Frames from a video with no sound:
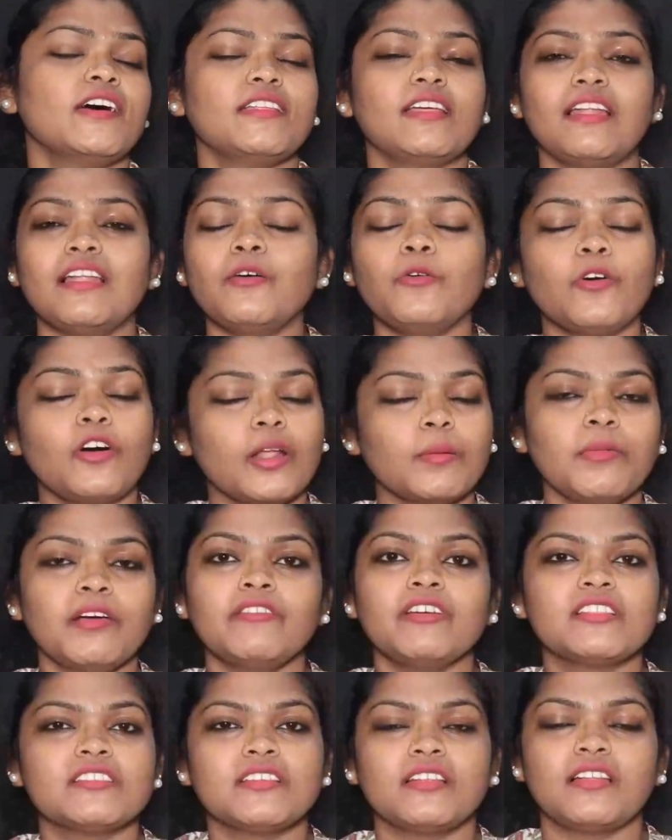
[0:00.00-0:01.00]
அதெல்லாம்
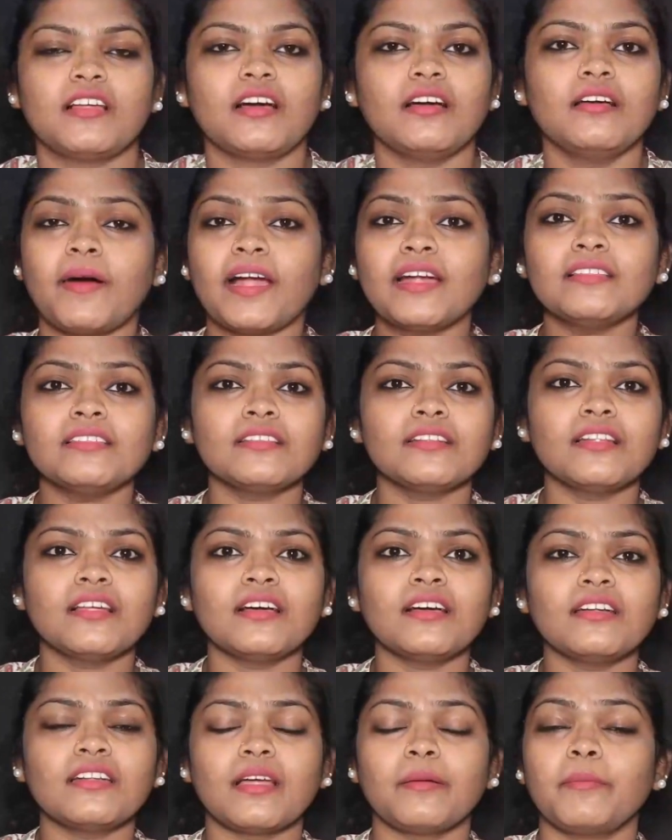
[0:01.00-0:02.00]
ஓரமாக வச்சிடலாம் படத்தில்
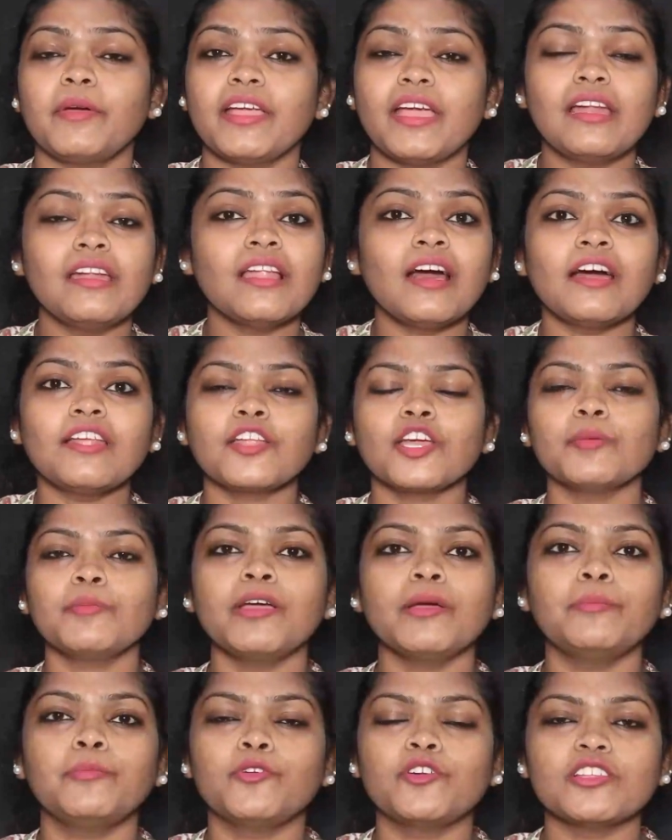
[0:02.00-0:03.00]
நம்ம
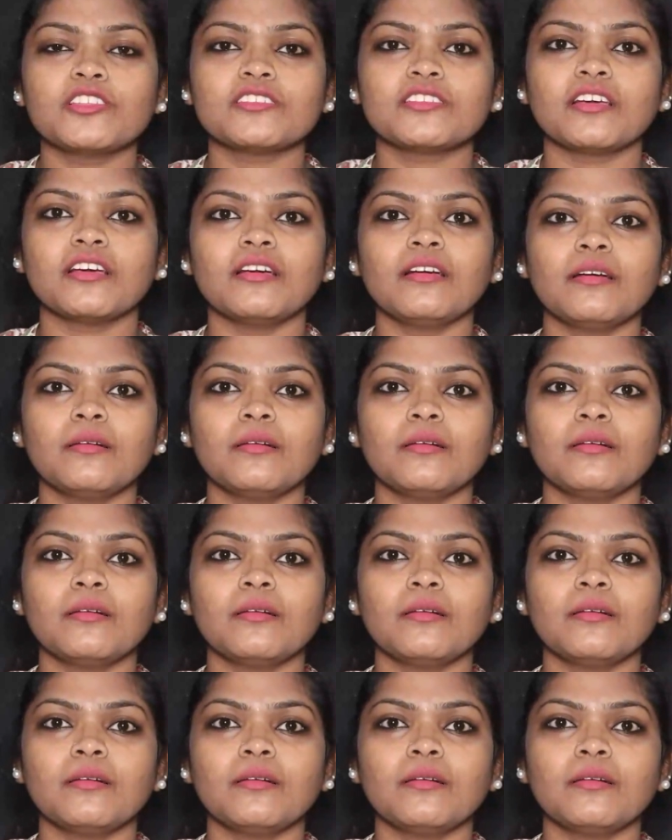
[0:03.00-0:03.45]
எல்லாருக்குமே பிடிச்ச